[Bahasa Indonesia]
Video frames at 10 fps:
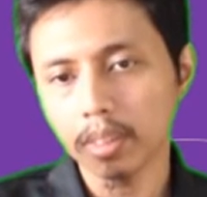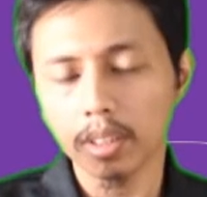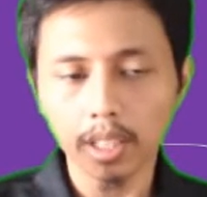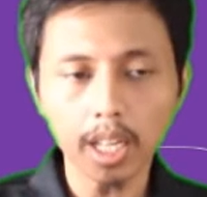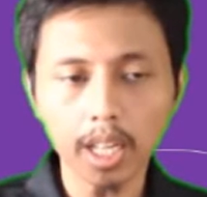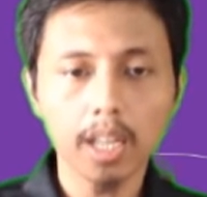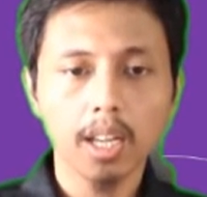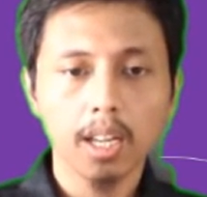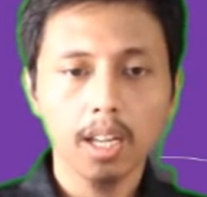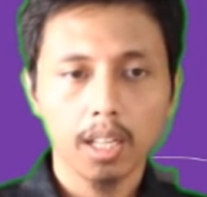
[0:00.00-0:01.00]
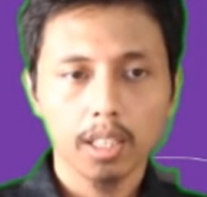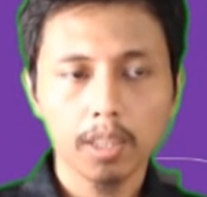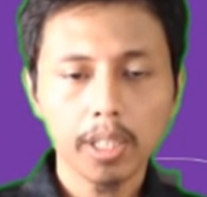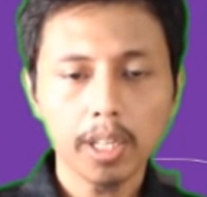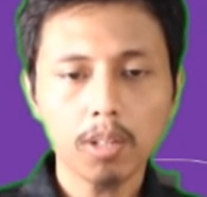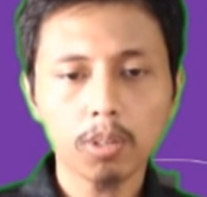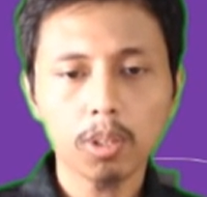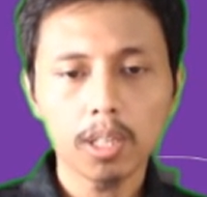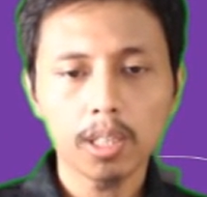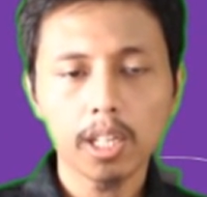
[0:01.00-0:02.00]
Oke. Demikian untuk
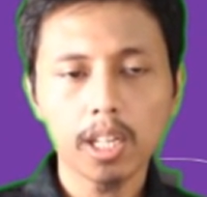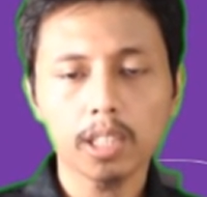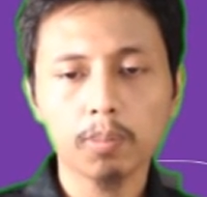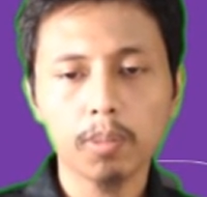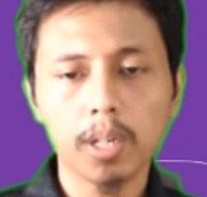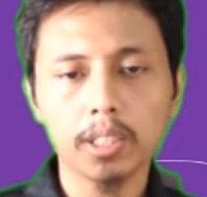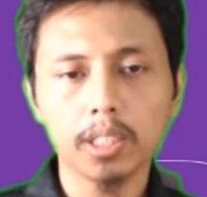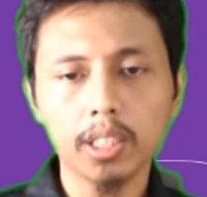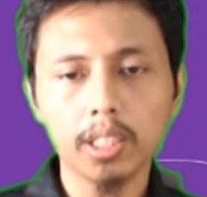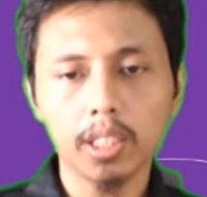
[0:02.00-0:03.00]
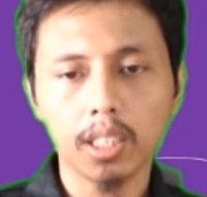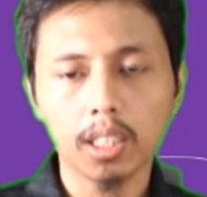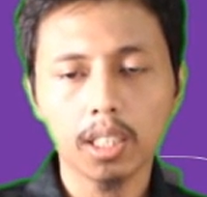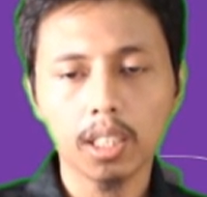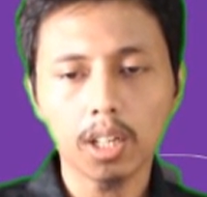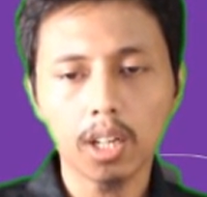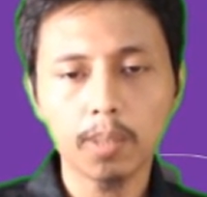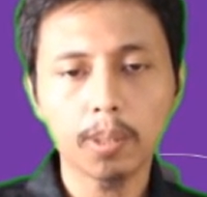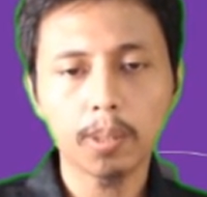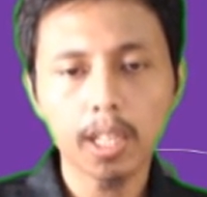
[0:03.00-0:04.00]
materi yang ke-11 ini. E, kalau
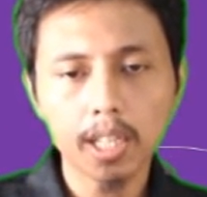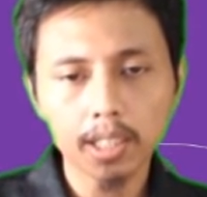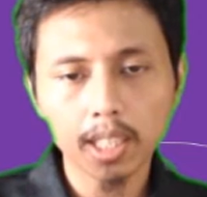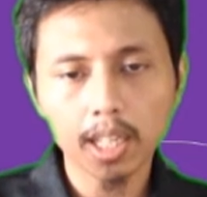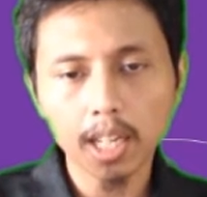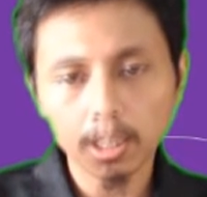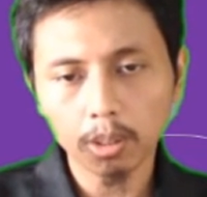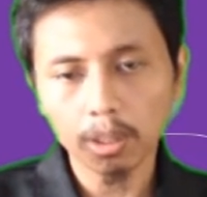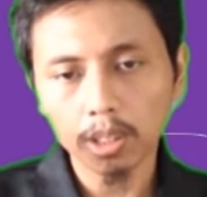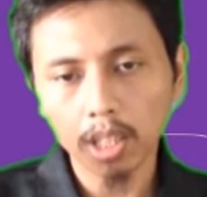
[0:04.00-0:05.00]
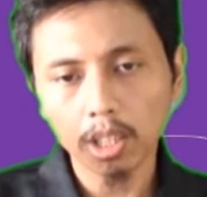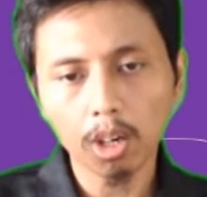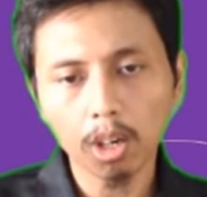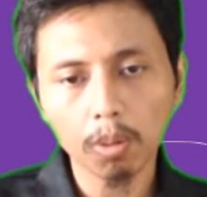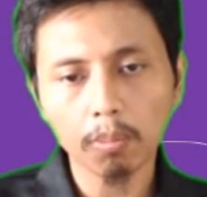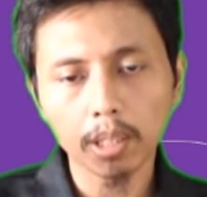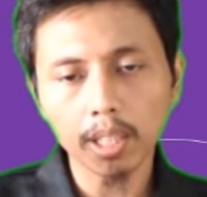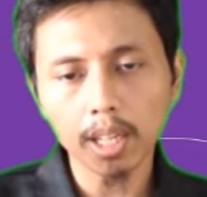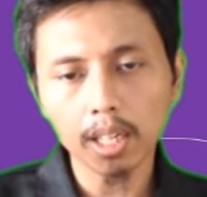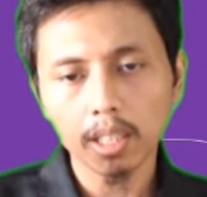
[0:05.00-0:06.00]
ada pertanyaan silakan dituliskan di kolom
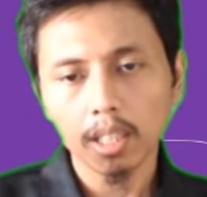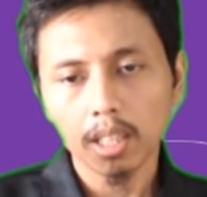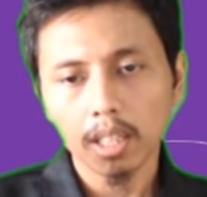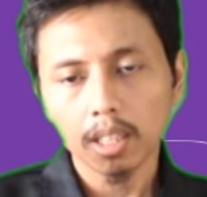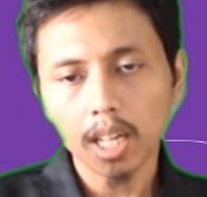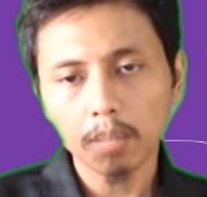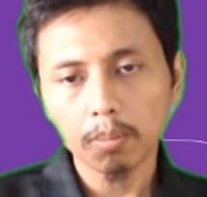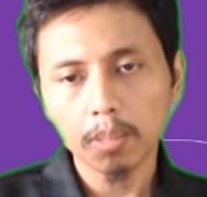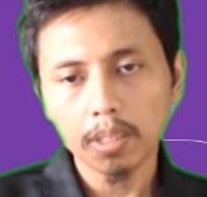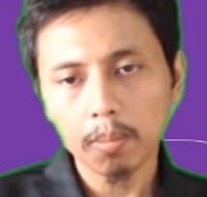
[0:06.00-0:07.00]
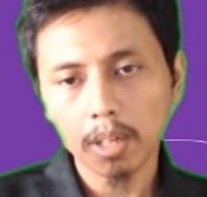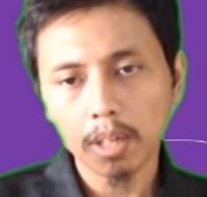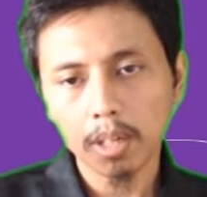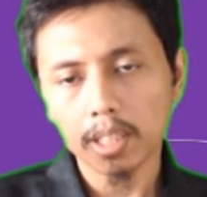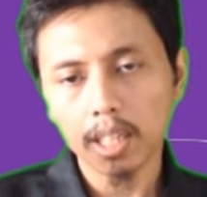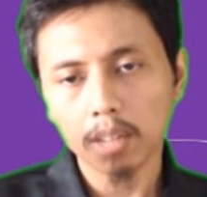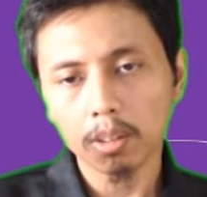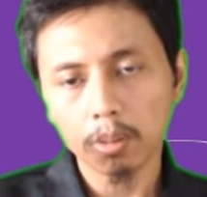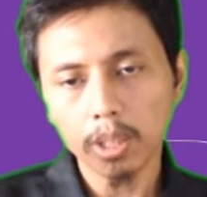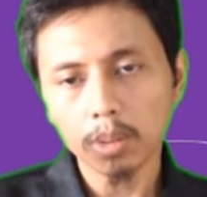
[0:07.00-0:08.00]
komentar dan bisa
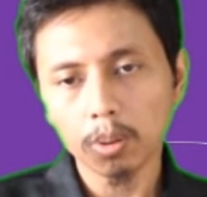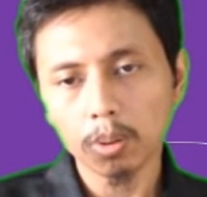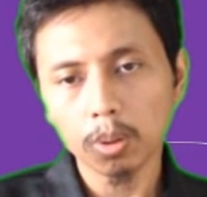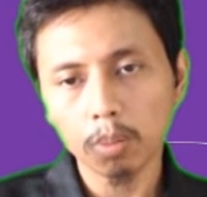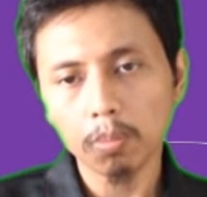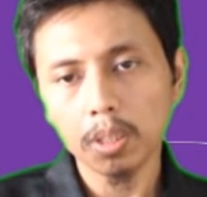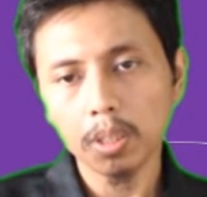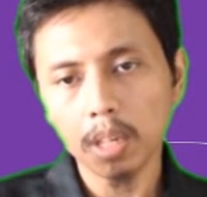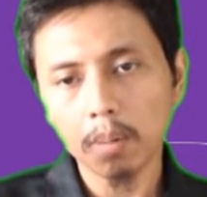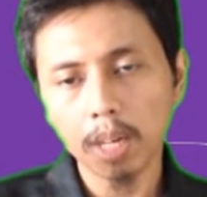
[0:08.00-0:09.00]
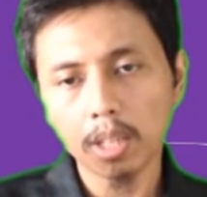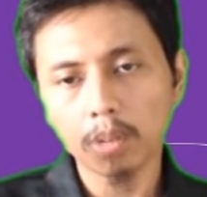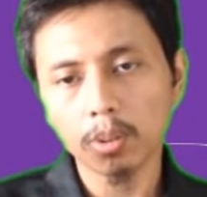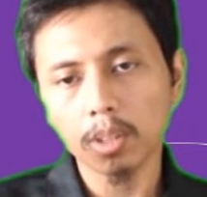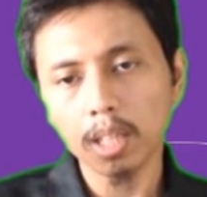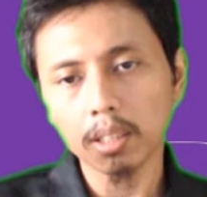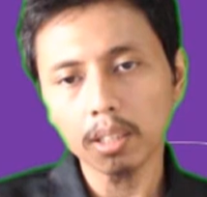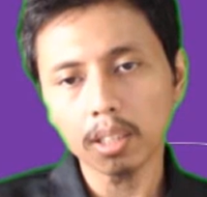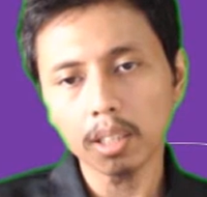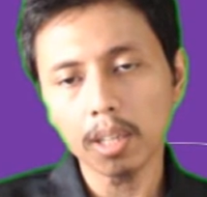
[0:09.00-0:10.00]
mengerjakan kuis untuk bisa
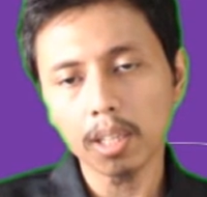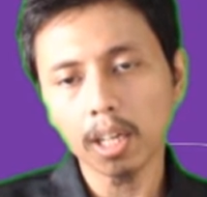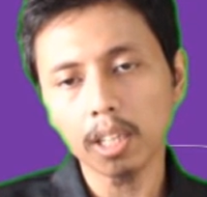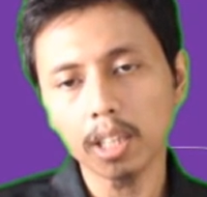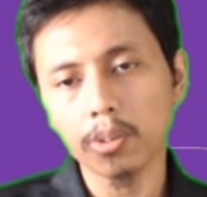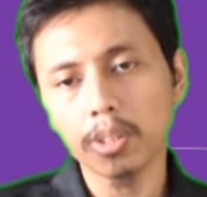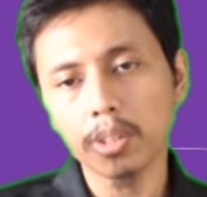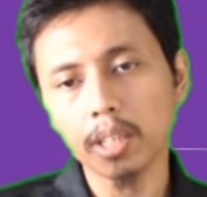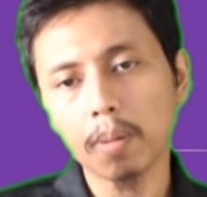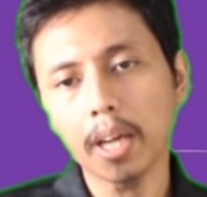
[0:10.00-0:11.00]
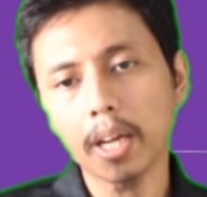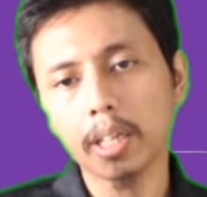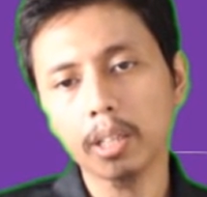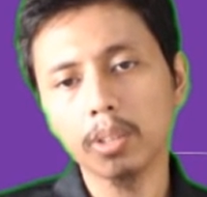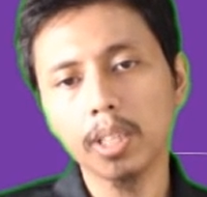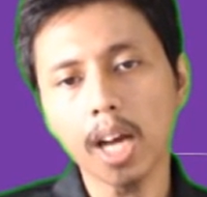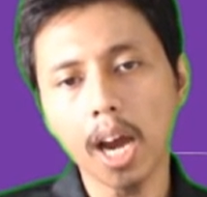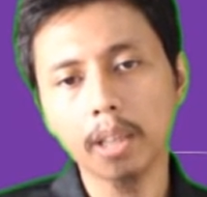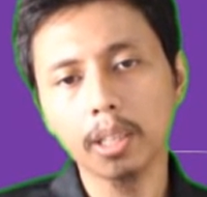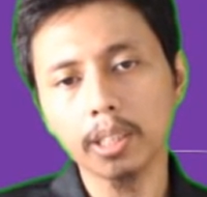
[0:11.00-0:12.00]
melanjutkan ke materi selanjutnya baik itu di
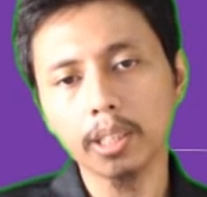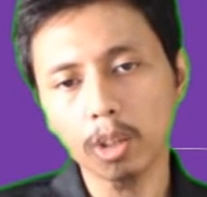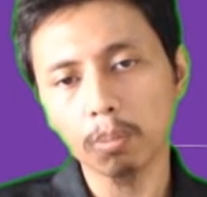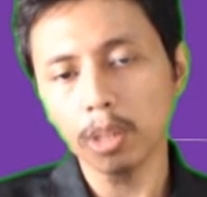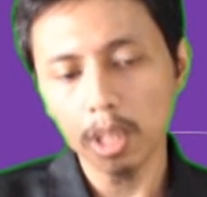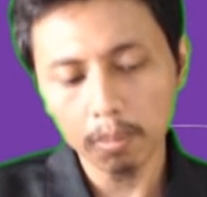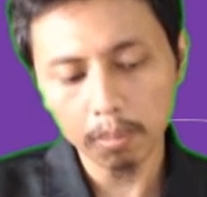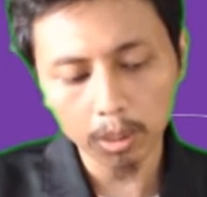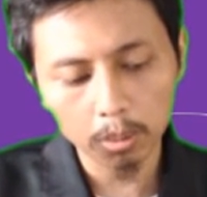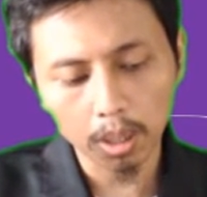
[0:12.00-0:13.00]
idols ataupun di emas 2.